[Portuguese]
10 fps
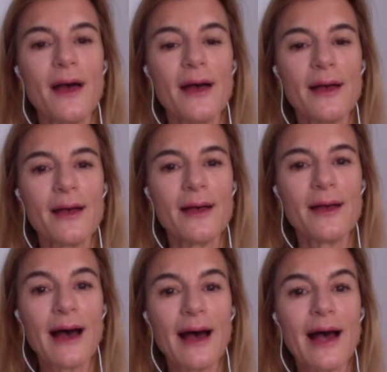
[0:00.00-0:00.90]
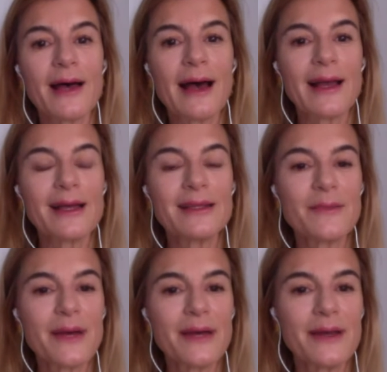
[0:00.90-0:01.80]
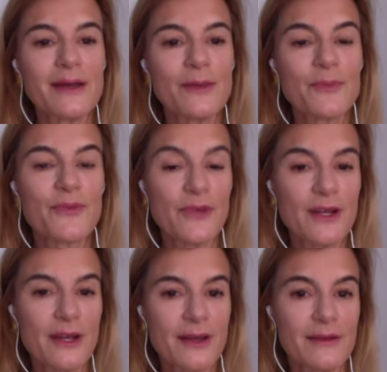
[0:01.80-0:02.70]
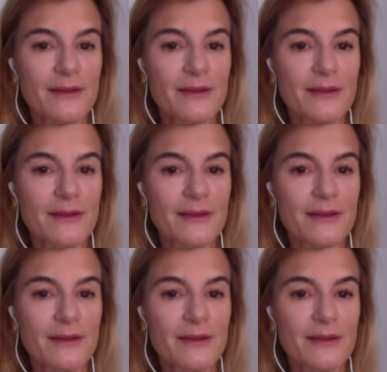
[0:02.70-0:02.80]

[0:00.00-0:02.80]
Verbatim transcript: Uh, há, há, quem também uh, prefira,